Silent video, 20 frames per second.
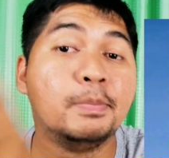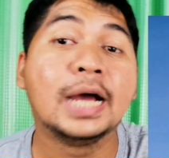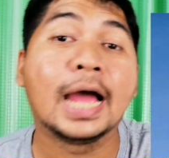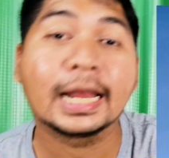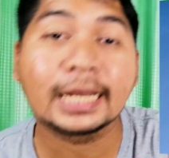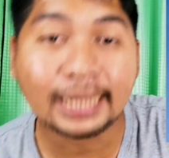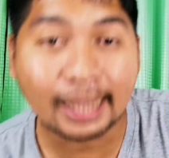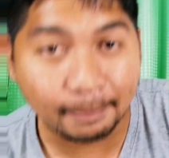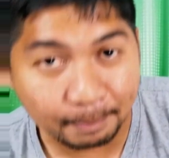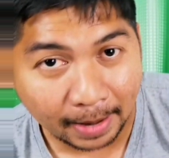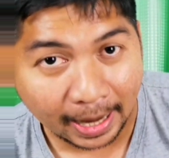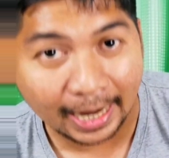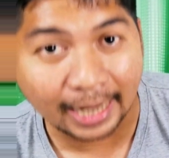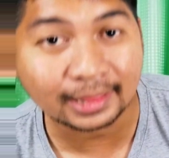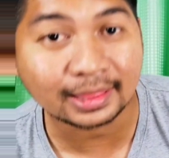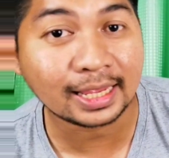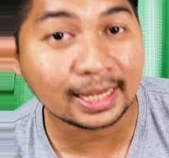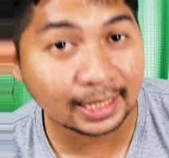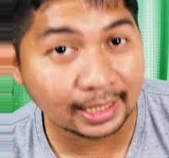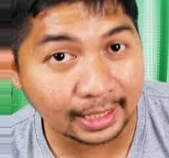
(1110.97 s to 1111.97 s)
เหมือนกับป
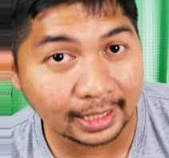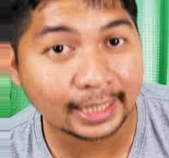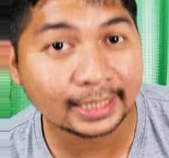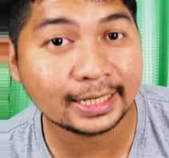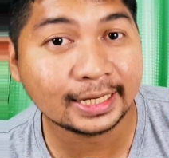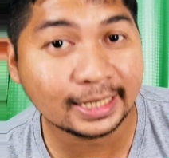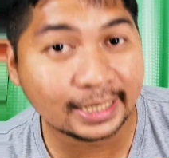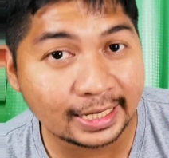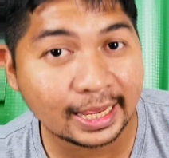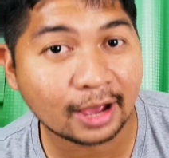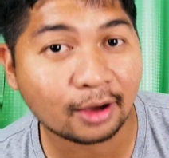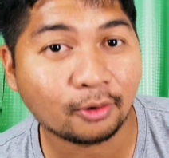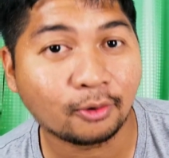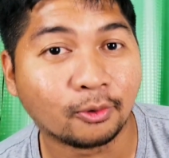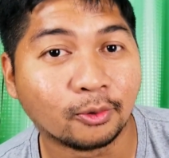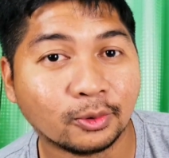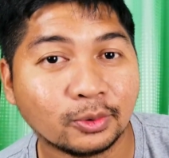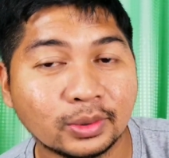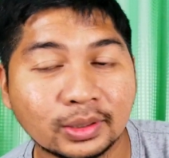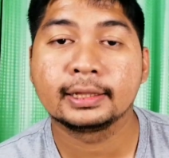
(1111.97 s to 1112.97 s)
กติเลยทีเดียว
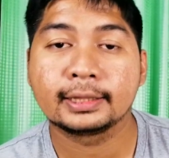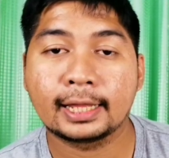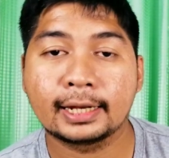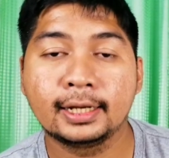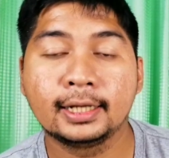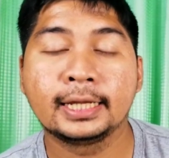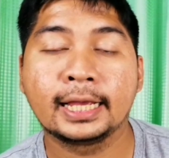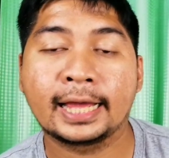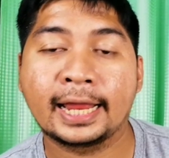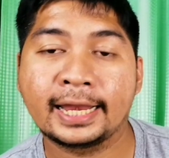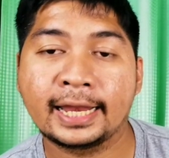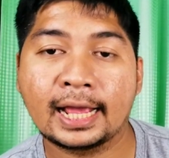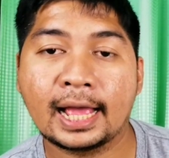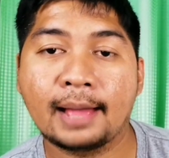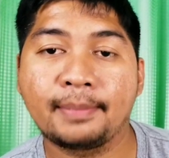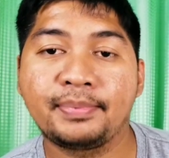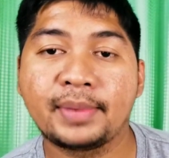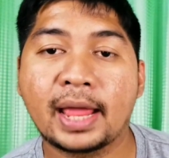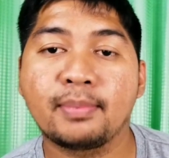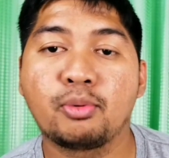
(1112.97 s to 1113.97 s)
แต่ถึงอย่างนั้นนะ
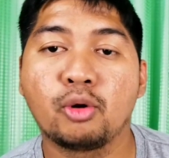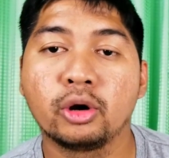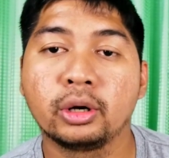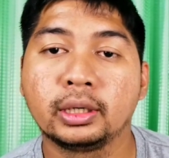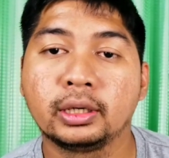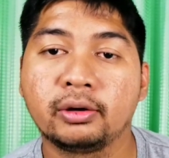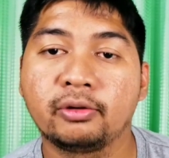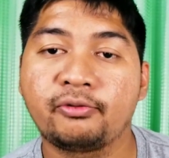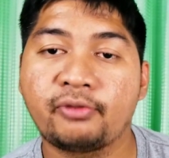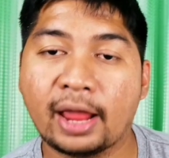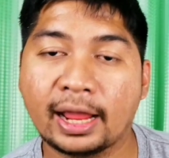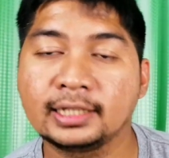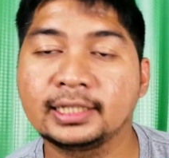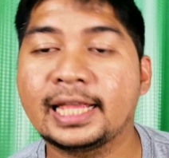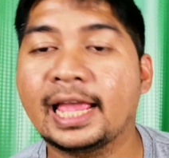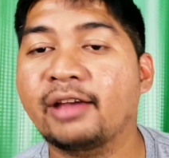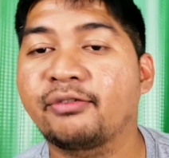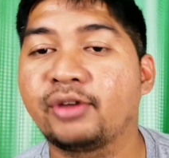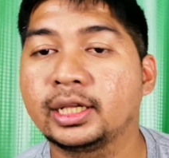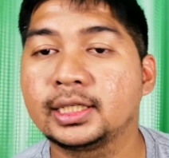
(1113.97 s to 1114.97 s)
ครับนายพลแฟรง
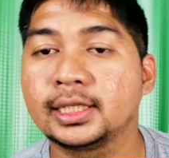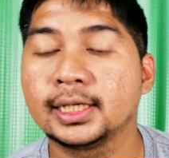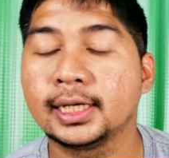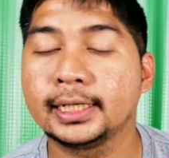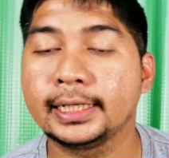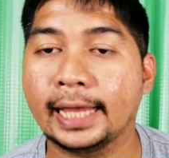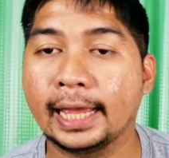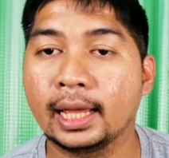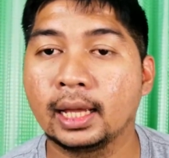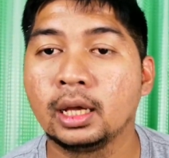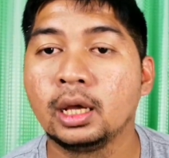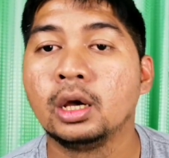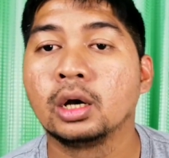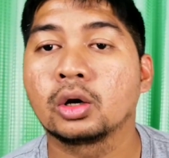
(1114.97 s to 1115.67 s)
ค์แจ็คเฟเชอร์เนี่ย